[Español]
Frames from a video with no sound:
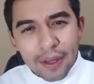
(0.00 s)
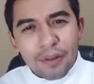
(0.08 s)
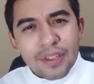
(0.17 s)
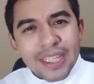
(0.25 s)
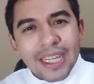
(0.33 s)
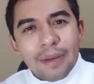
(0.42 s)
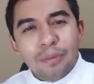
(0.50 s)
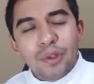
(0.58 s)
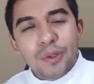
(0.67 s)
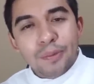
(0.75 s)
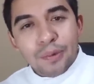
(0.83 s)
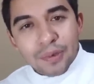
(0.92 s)
que no
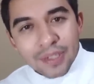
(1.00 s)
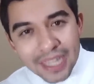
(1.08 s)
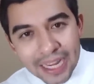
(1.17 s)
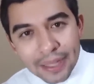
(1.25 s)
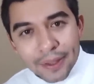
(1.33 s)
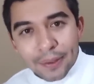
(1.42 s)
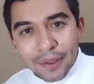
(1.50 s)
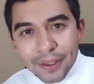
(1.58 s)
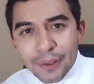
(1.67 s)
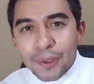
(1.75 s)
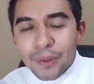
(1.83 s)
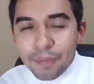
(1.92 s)
sigamos buscando
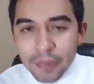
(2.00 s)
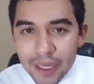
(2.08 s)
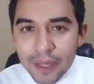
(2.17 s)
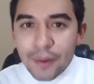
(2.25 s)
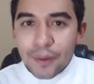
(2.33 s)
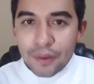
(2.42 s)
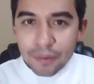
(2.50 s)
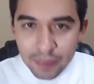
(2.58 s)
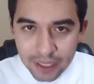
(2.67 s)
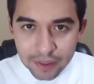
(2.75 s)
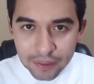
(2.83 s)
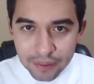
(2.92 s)
esos vinos
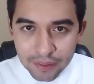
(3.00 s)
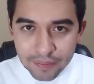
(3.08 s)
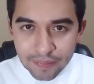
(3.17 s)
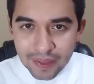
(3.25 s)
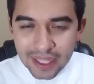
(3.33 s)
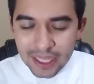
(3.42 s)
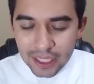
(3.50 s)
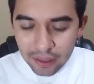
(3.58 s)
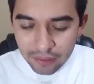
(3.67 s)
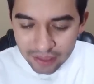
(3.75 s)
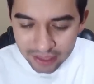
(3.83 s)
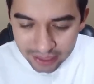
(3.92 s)
viejos,
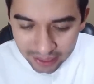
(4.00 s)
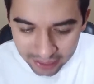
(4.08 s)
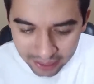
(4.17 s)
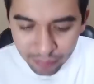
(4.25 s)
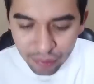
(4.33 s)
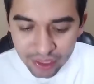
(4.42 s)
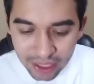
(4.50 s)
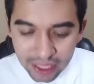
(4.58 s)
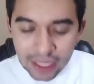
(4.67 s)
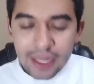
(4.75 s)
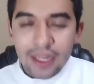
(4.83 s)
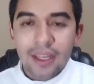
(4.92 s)
que nos acerquemos a
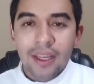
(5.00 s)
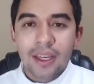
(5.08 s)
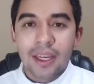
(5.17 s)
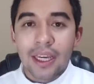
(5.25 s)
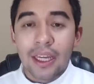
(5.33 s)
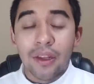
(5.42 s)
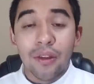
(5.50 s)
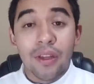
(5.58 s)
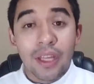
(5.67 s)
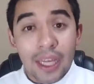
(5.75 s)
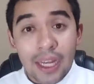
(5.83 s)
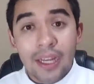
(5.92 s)
Él en
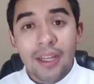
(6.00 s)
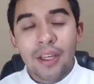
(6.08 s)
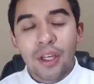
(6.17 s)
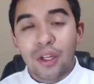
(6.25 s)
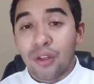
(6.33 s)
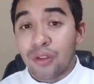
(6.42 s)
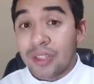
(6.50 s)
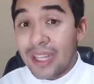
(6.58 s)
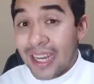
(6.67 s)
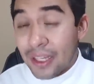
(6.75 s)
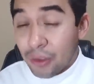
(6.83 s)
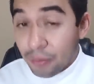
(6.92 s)
donde Él nos
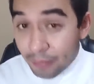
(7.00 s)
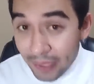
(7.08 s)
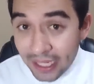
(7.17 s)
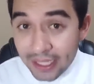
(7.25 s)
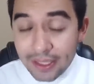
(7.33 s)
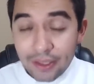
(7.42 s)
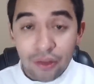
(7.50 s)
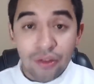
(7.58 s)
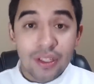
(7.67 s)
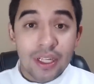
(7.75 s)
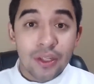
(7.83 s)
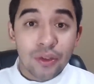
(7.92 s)
dará su paz,
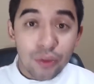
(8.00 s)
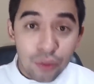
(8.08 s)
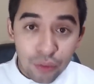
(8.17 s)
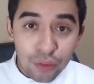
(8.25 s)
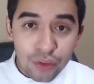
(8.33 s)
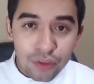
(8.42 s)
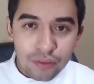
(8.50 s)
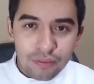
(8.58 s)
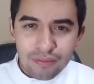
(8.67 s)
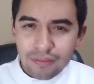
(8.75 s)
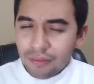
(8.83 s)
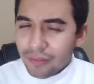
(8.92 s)
nos dará su luz,
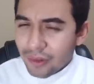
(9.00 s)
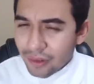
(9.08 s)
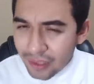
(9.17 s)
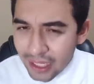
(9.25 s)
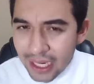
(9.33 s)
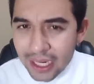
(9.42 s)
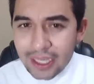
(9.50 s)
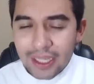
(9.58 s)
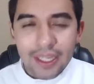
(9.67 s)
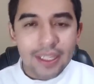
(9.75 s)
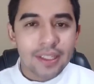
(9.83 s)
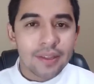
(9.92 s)
nos dará
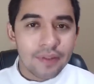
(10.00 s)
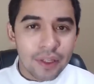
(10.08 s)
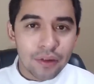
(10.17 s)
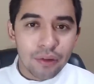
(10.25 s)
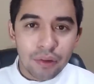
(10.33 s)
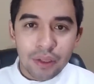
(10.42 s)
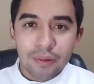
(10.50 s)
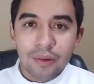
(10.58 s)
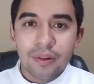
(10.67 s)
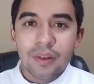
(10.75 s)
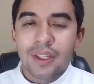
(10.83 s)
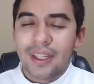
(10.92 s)
ese vino
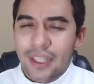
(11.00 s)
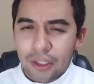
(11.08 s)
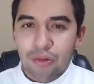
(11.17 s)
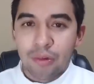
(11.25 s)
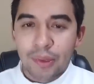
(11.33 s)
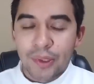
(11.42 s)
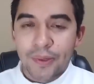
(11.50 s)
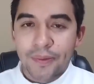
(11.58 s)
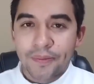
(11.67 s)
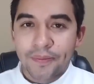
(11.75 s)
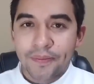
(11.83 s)
nuevo de su amor.